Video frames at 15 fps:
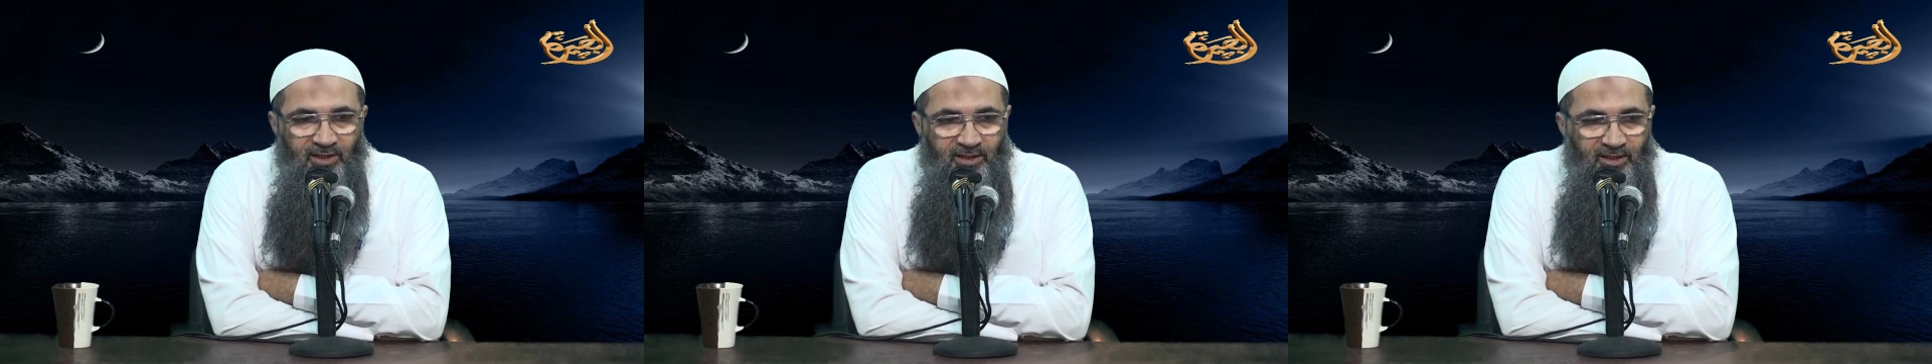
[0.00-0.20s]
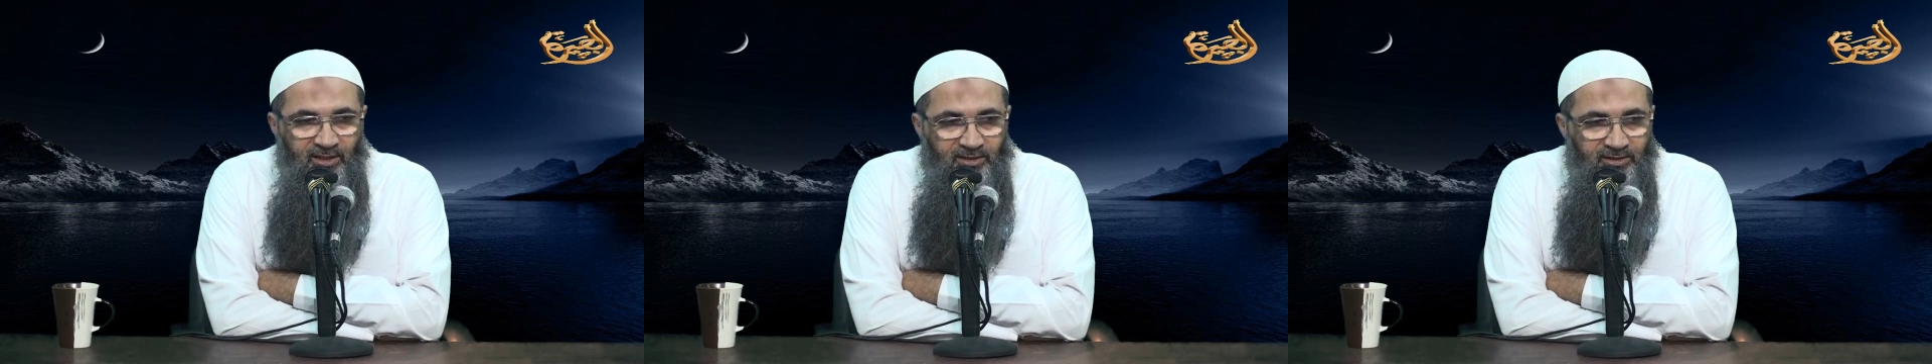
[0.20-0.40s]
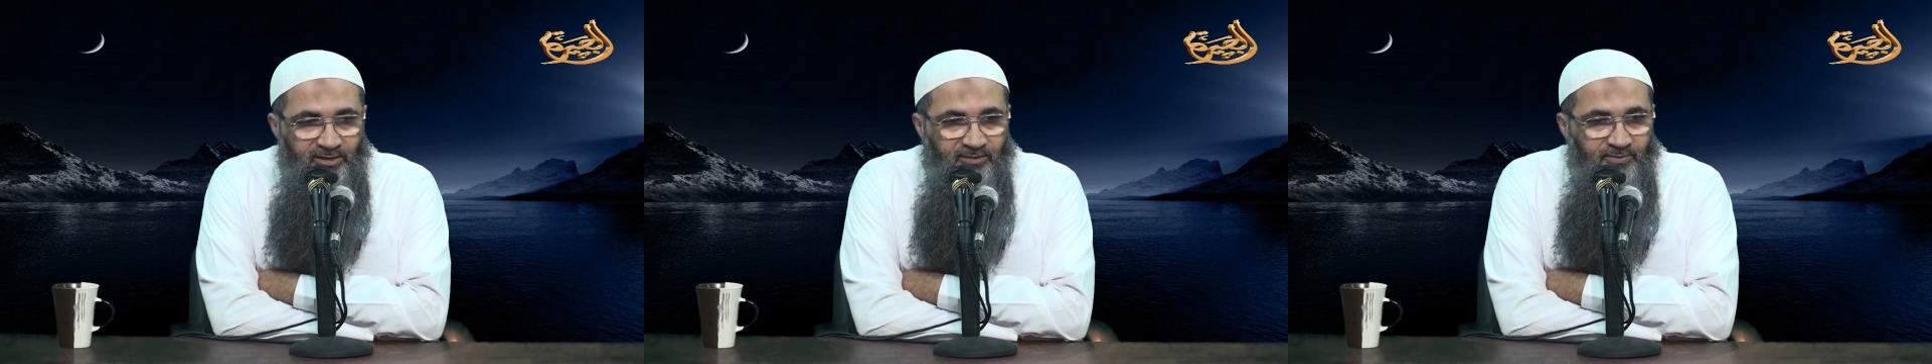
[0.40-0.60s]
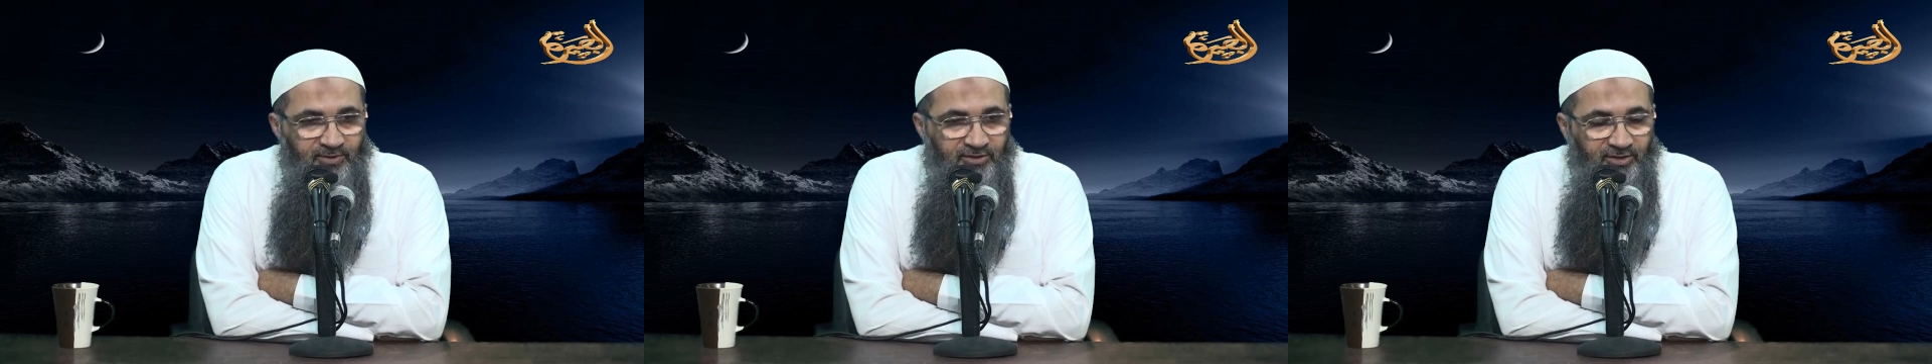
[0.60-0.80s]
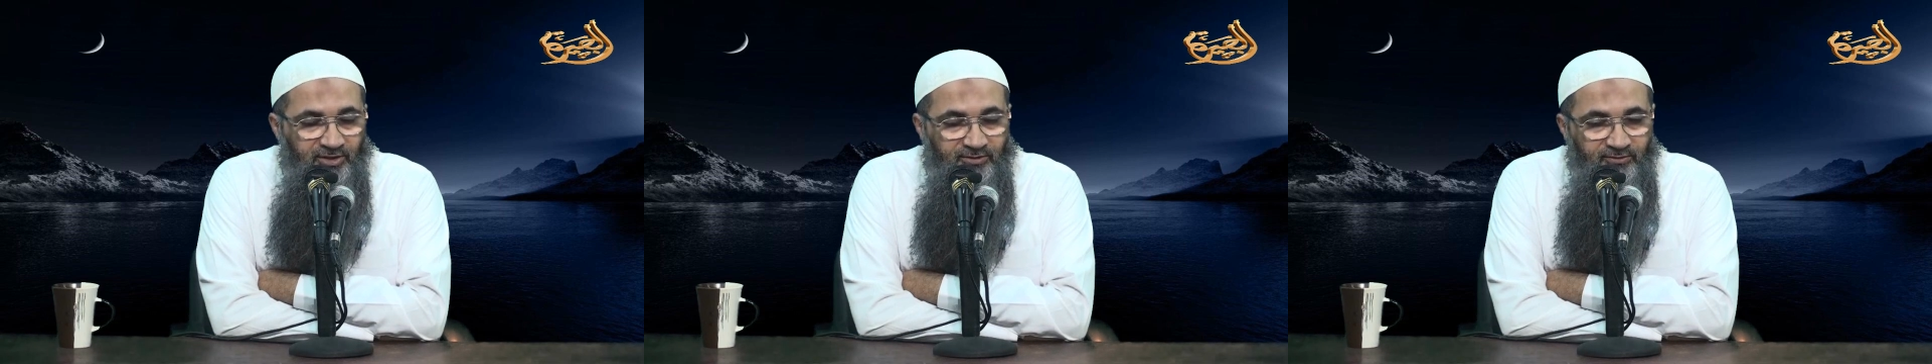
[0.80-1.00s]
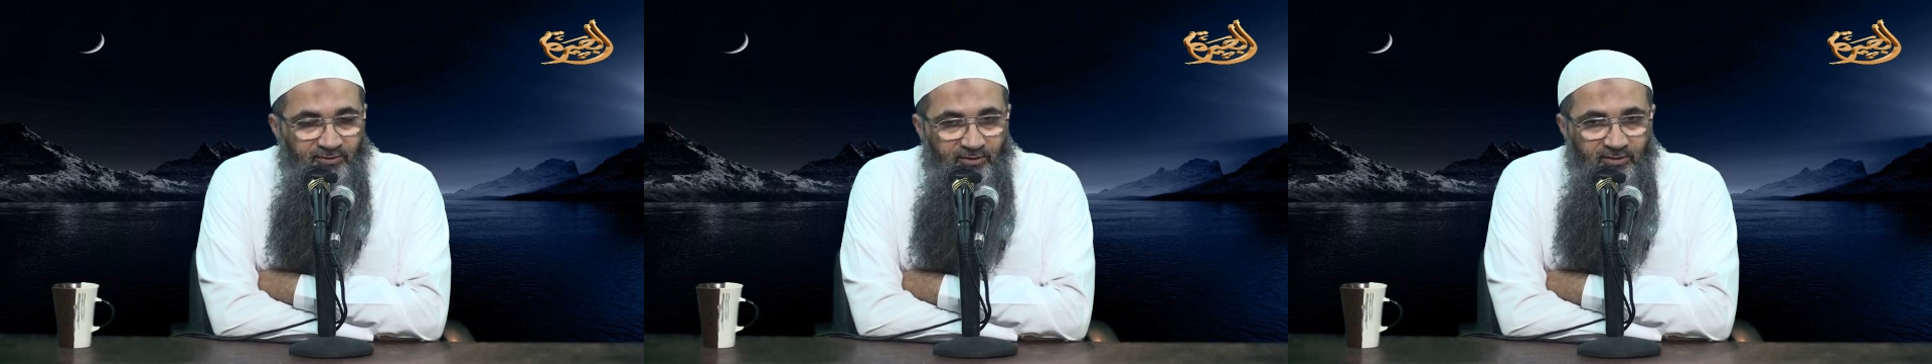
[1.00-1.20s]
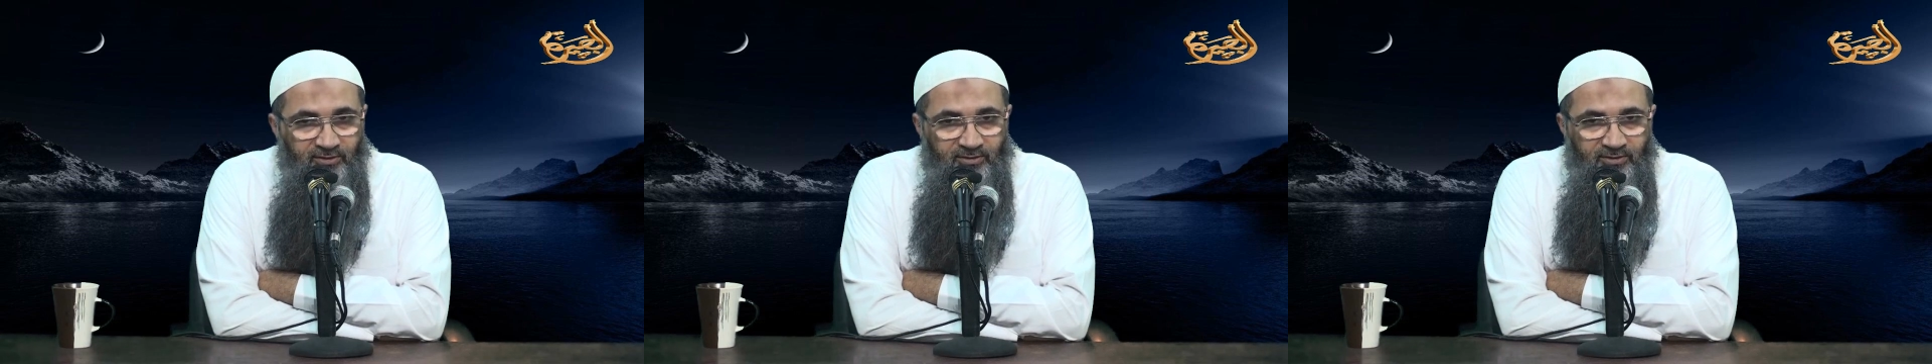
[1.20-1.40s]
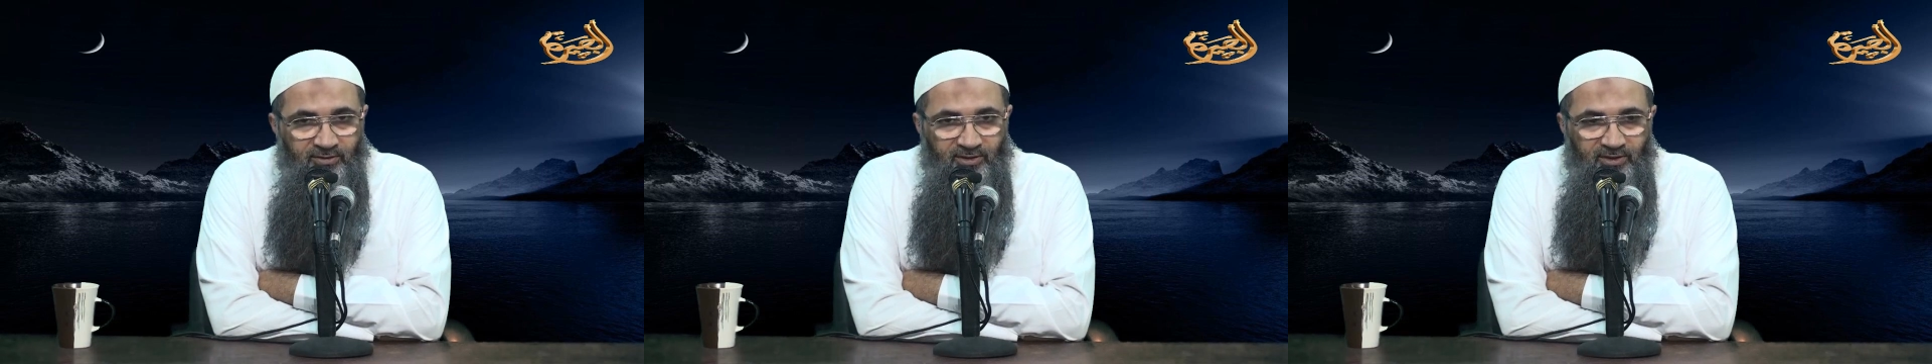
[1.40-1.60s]
ألاعيب
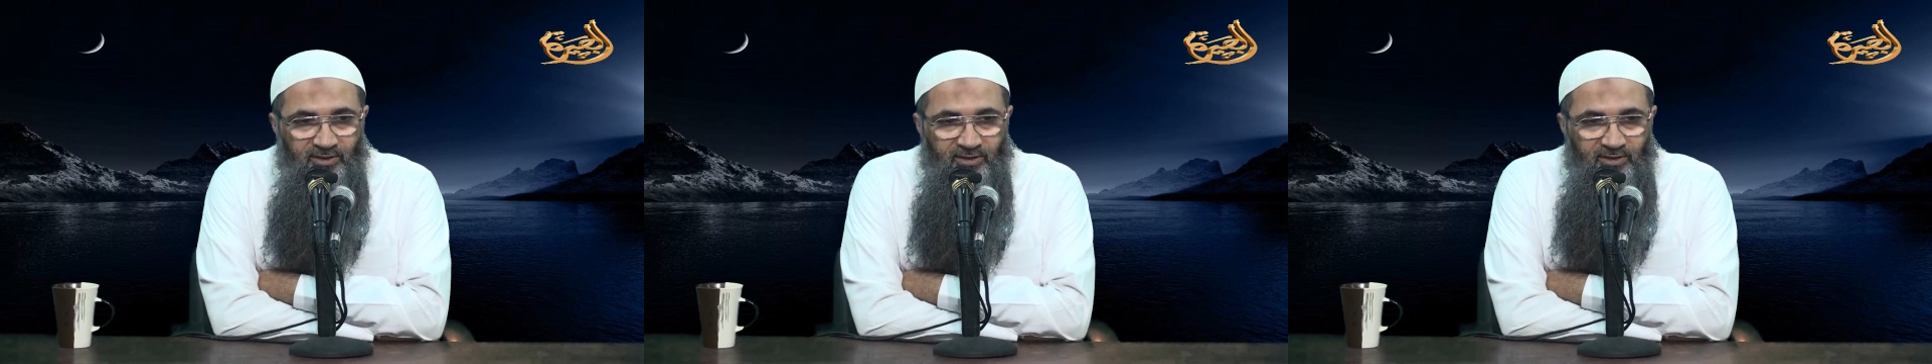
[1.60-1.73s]
الشيطان